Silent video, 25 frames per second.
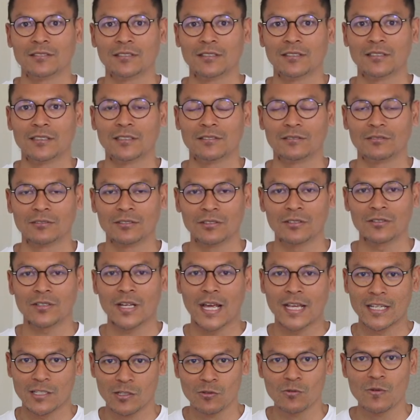eh, untuk
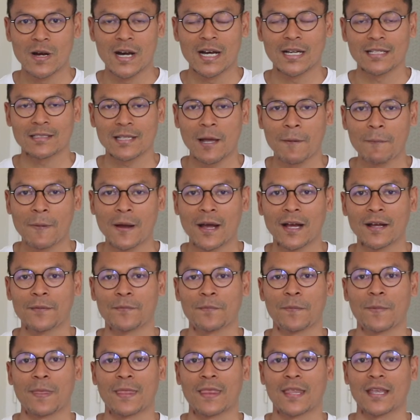S2 sama
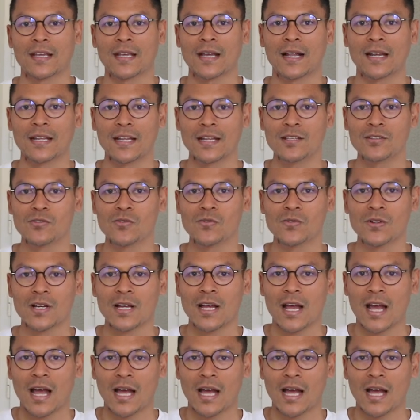kalian juga